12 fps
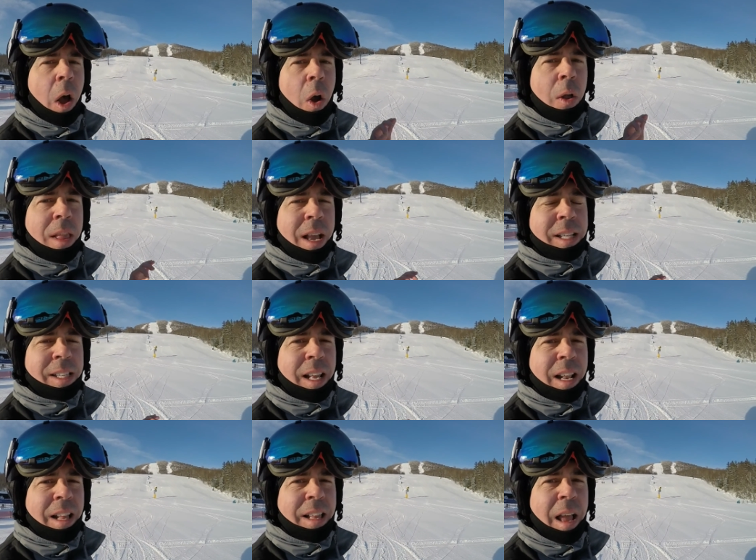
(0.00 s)
Un
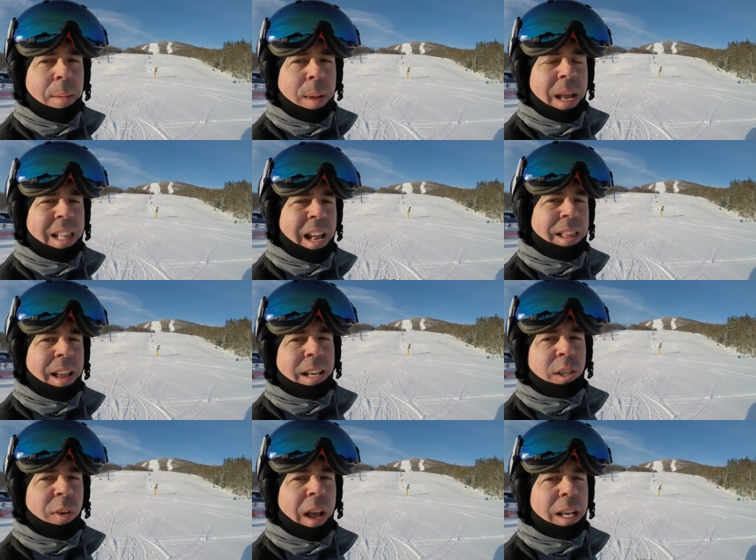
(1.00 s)
excellent damé, de la
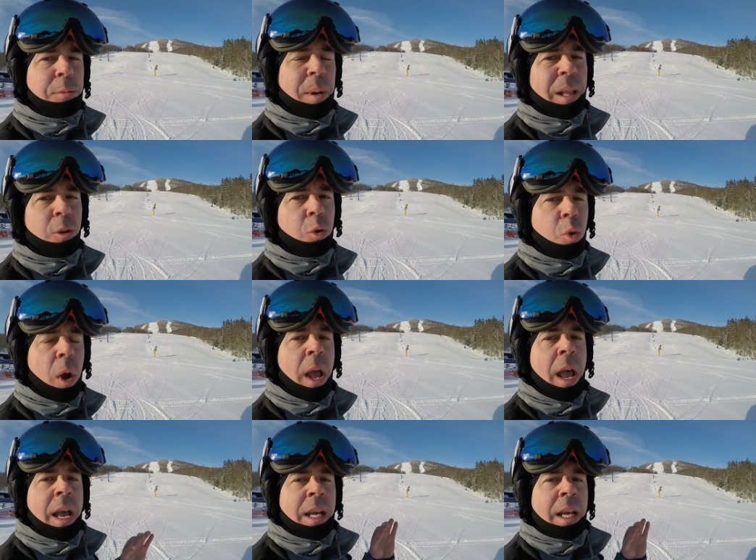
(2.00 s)
neige fraîche partout.